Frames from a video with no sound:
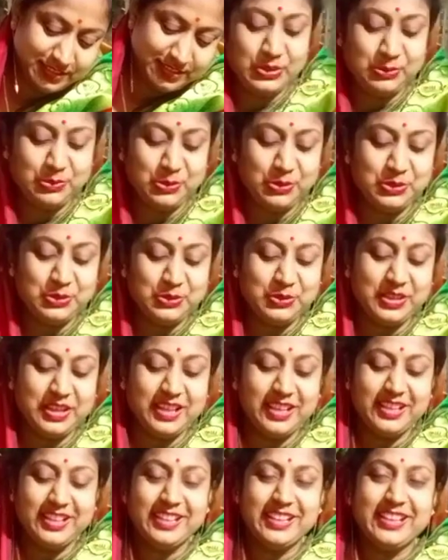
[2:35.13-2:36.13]
তো
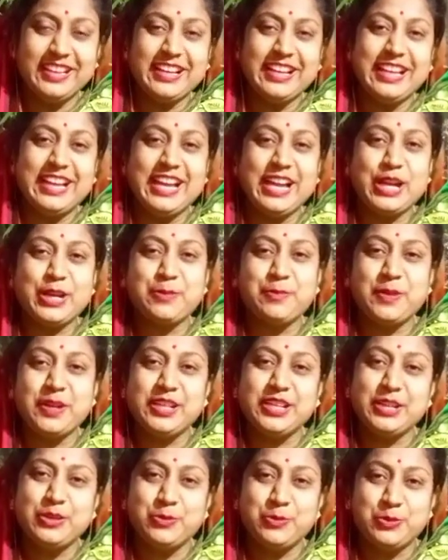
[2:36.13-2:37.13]
বন্ধুরা এক
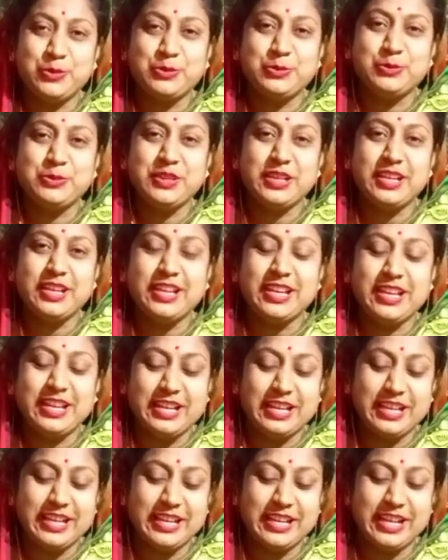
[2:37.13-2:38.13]
বাটি গুঁড়ো দুধে
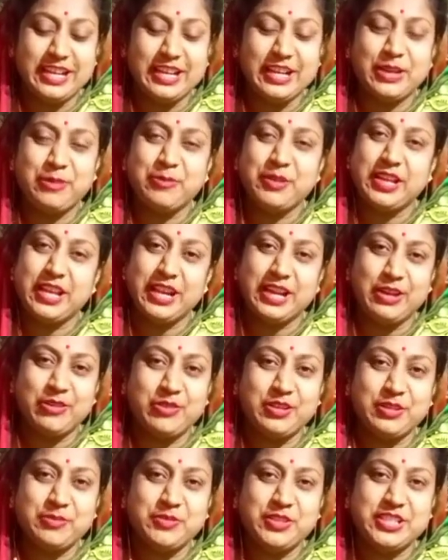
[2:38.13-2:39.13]
এখানে আমার
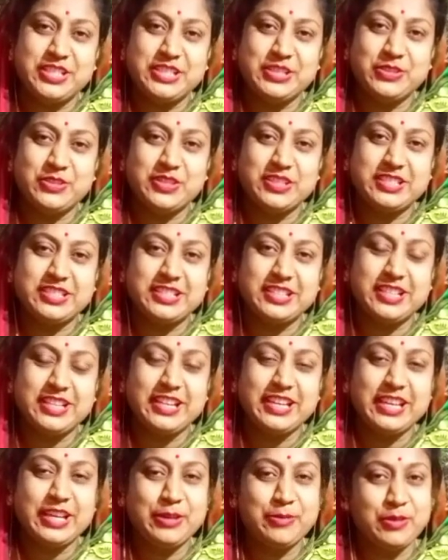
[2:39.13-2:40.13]
এগারোটা মিষ্টি হয়েছে
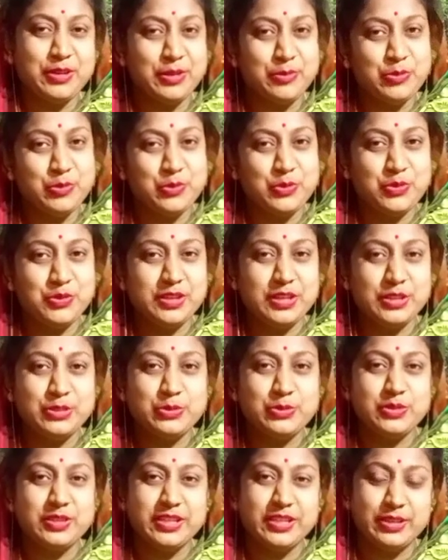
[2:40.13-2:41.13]
এবার আমি উনুনটা
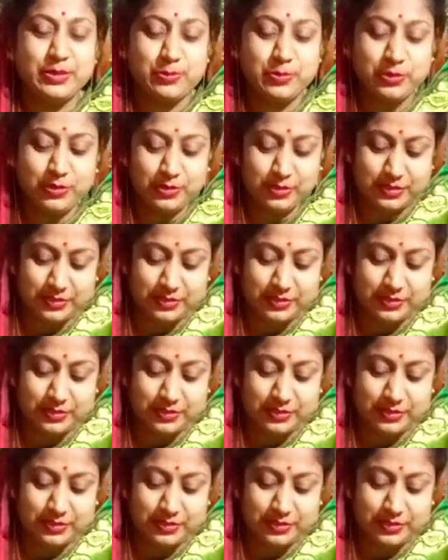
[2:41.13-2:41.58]
ধরিয়ে নেব